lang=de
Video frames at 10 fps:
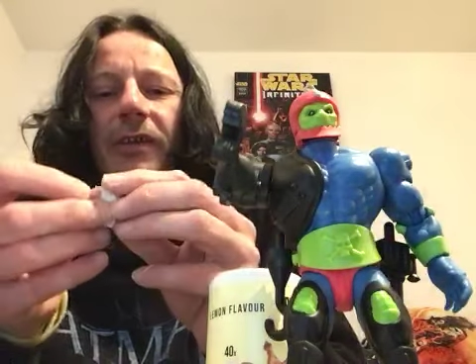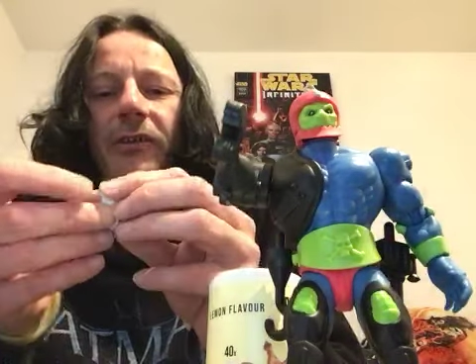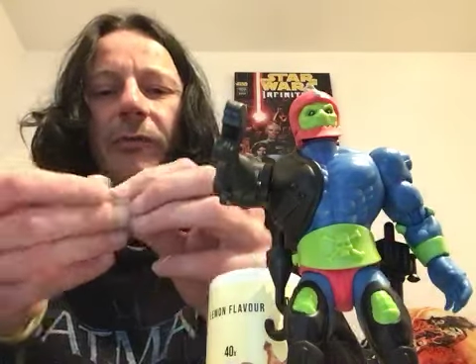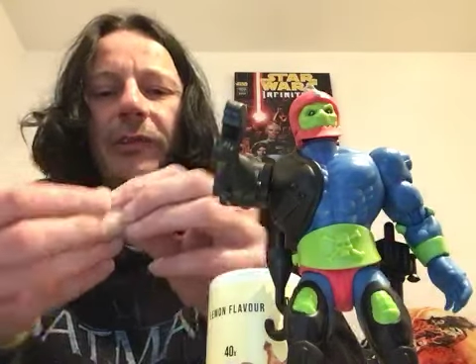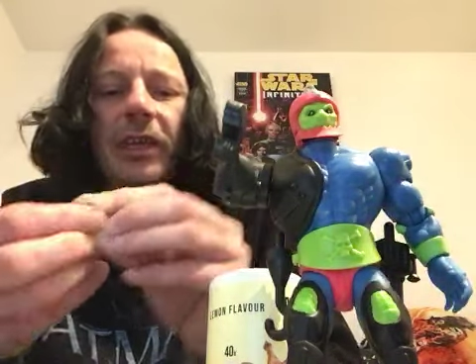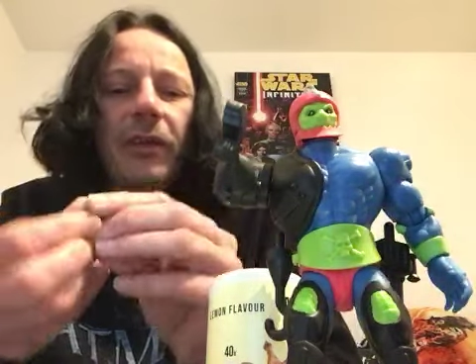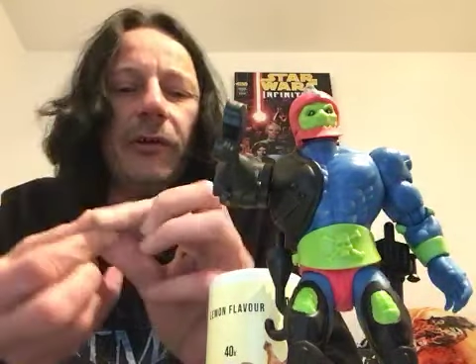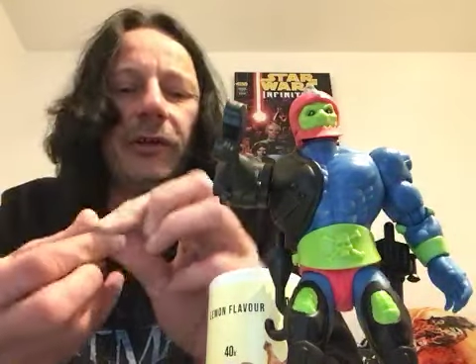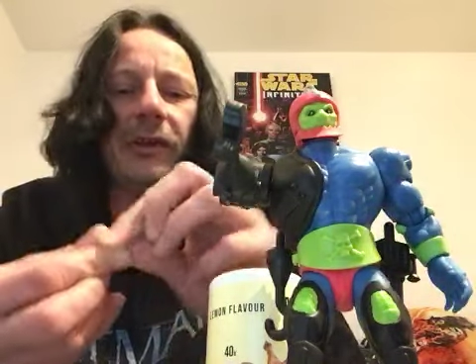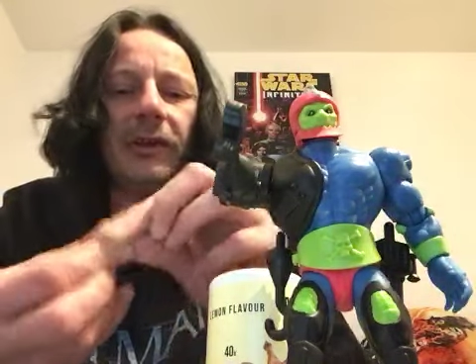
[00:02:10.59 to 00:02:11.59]
kommt in die
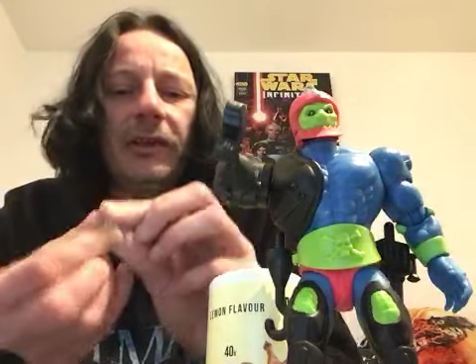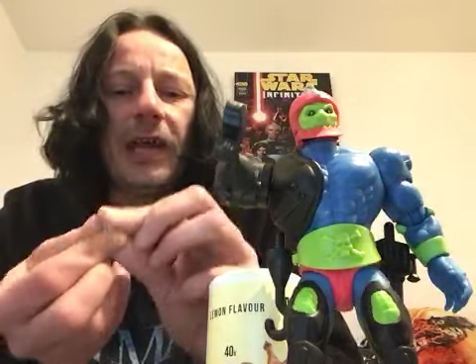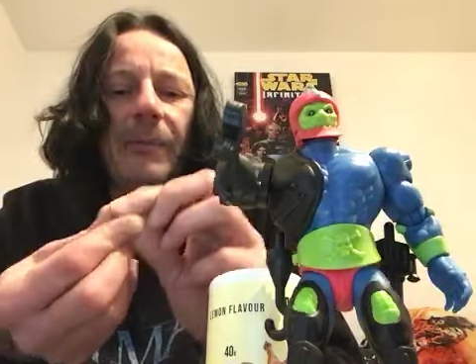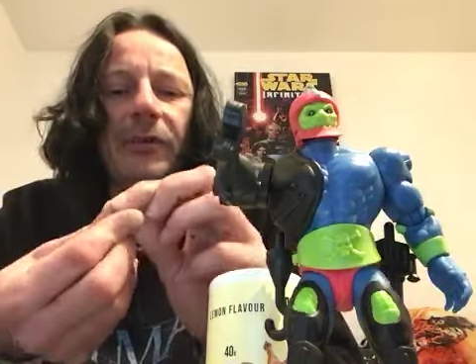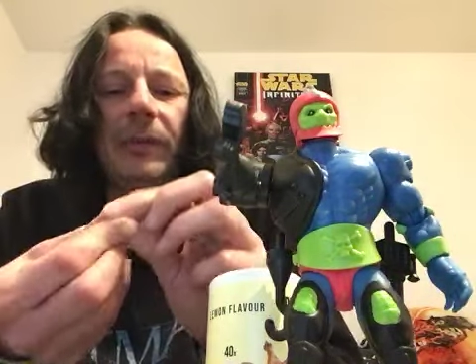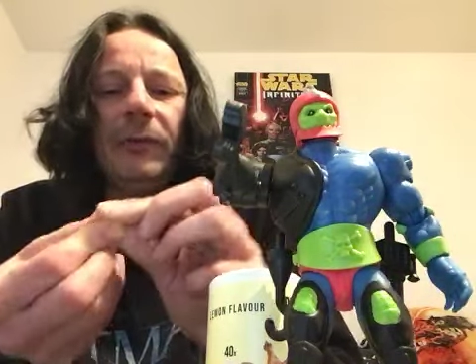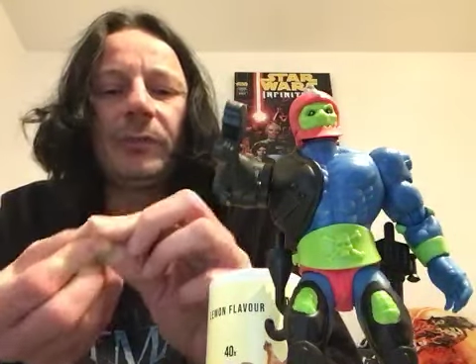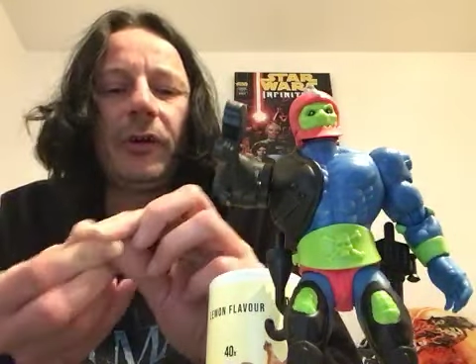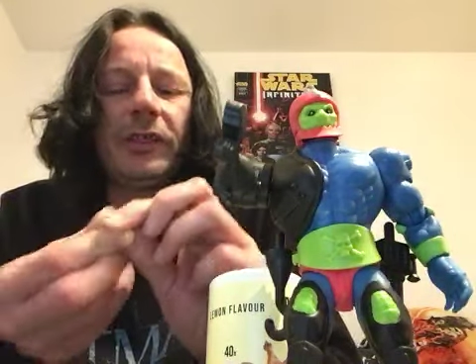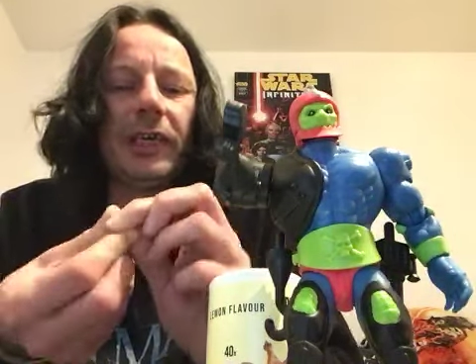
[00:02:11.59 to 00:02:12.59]
goldene
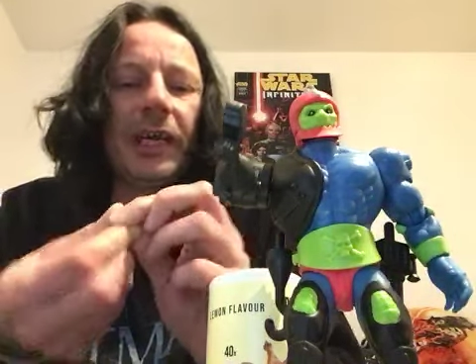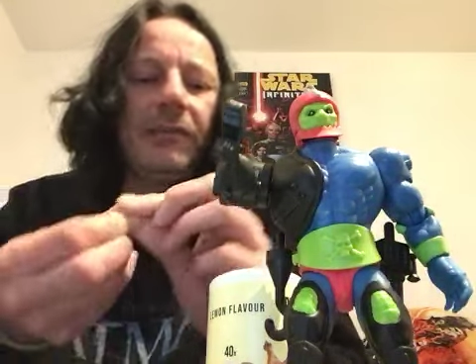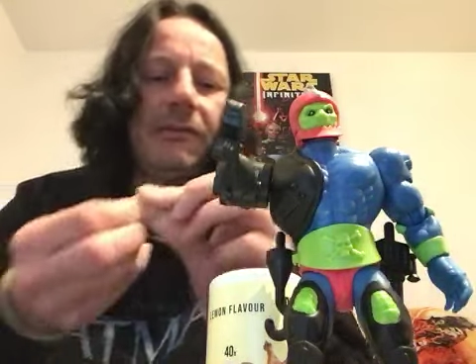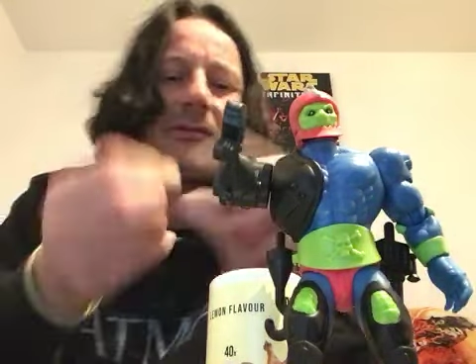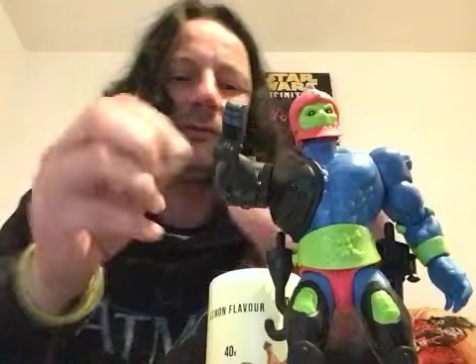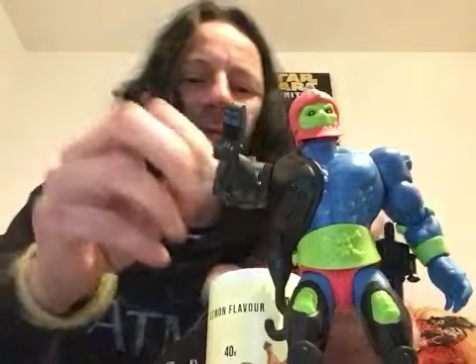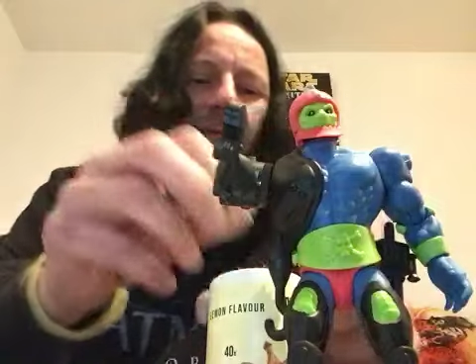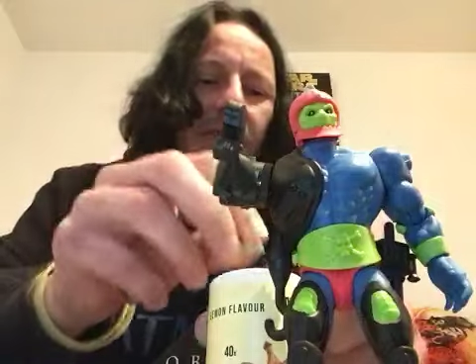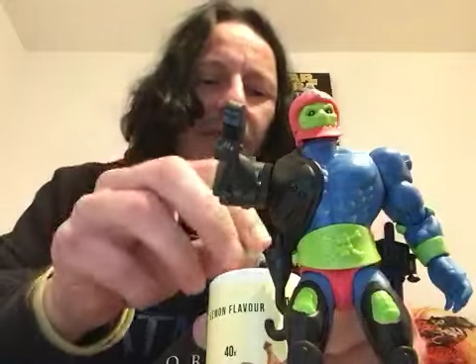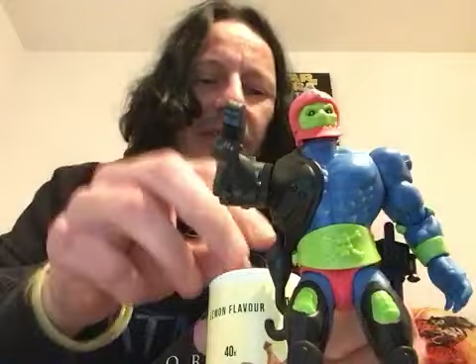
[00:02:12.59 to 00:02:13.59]
Abstimmungsbox rein,
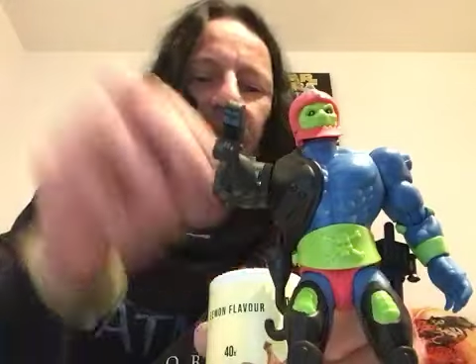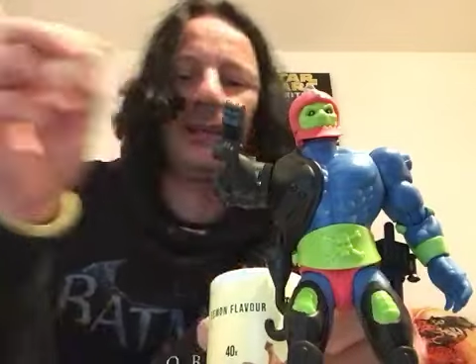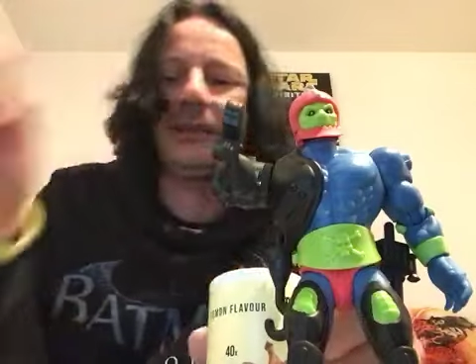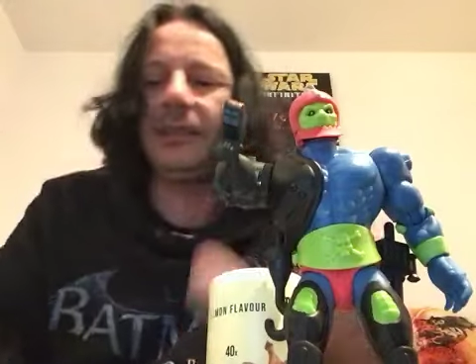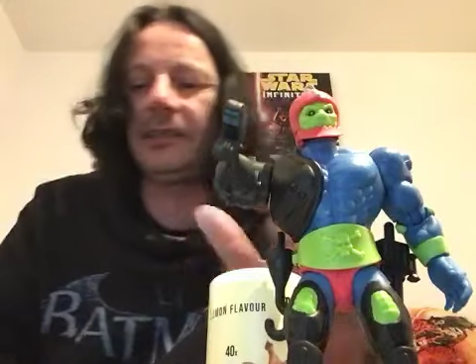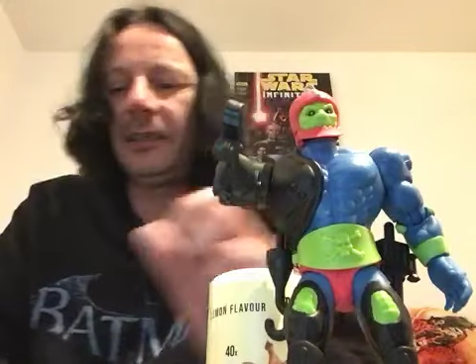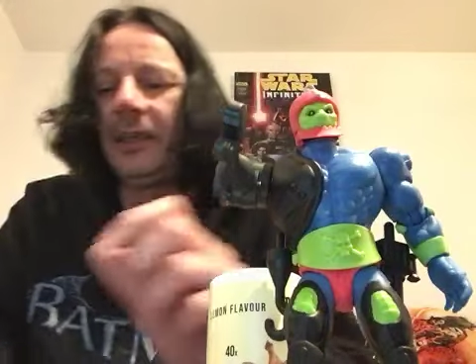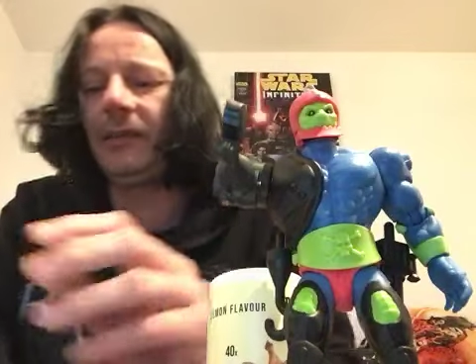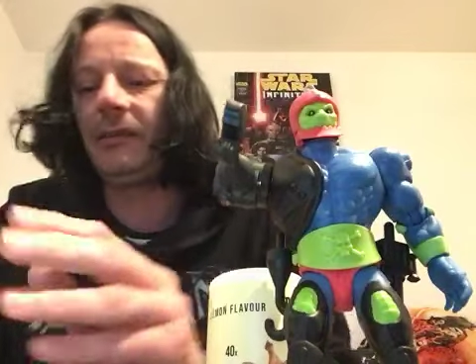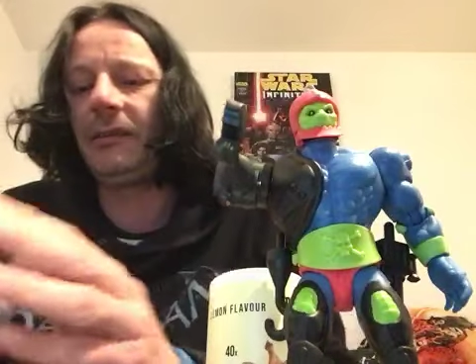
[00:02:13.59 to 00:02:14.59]
ist drin.
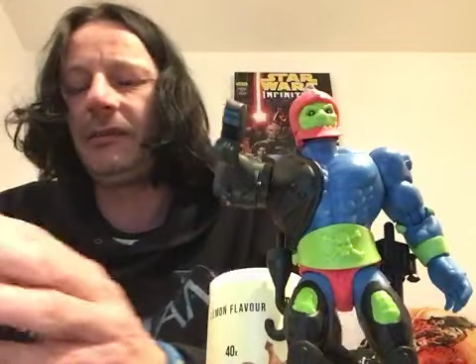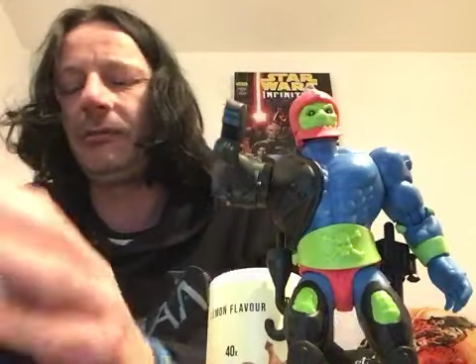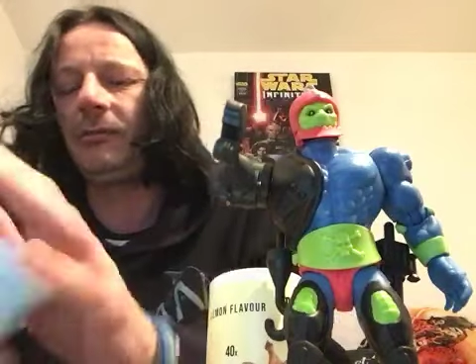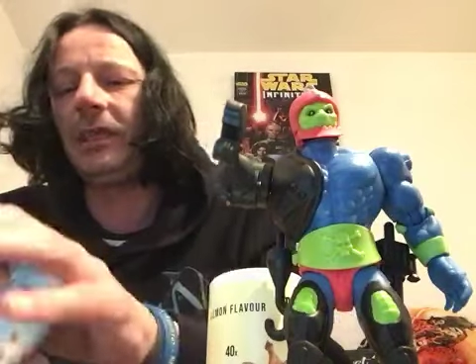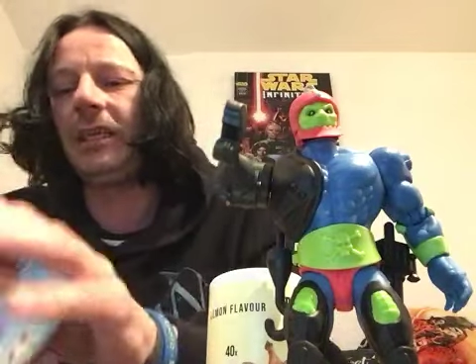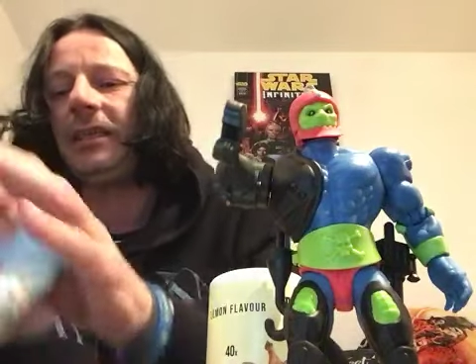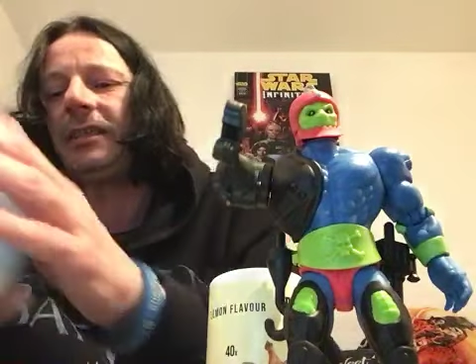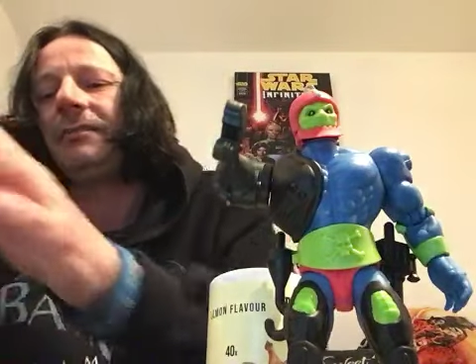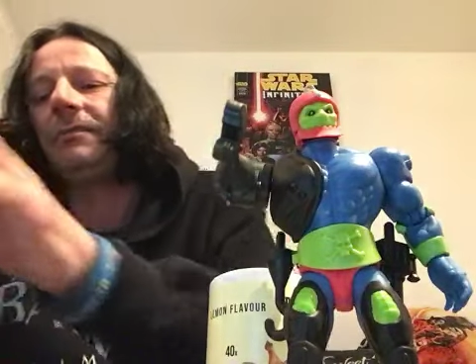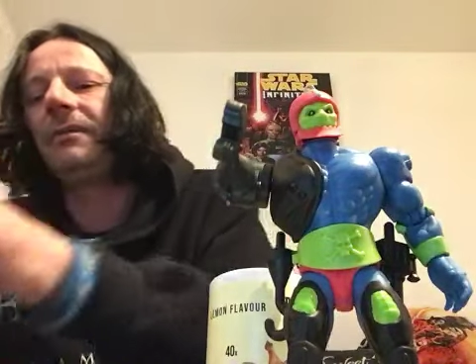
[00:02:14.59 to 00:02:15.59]
Und der nächste.